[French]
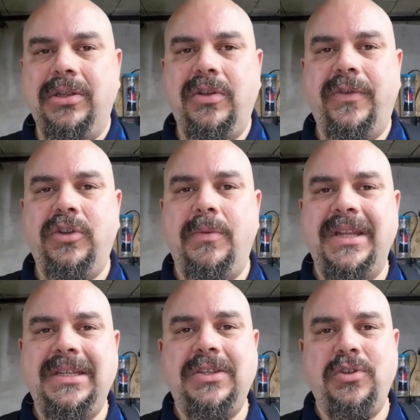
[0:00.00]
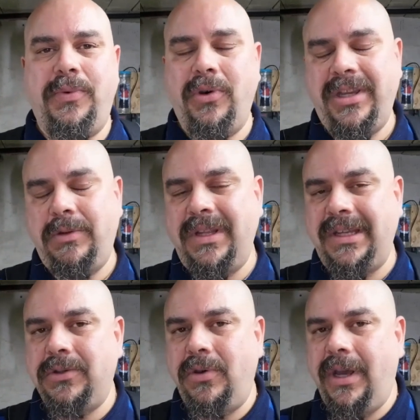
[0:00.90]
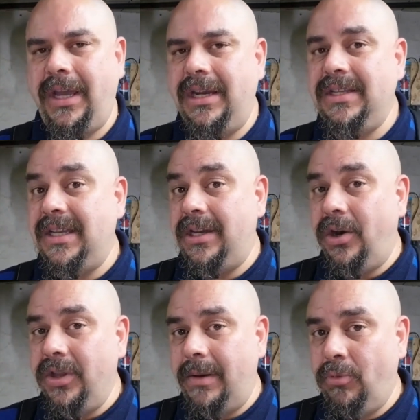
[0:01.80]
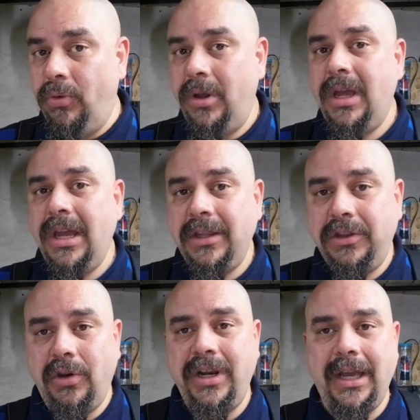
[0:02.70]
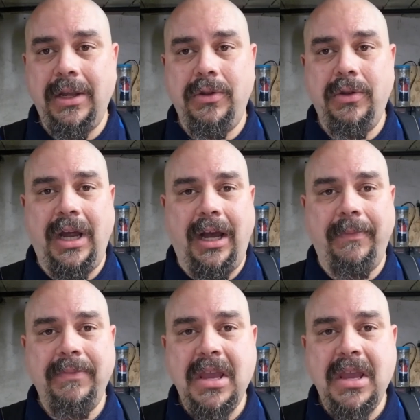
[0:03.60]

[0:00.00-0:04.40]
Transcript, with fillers: de votre bâti support qui doit être réalisé en amont dans les règles de l'art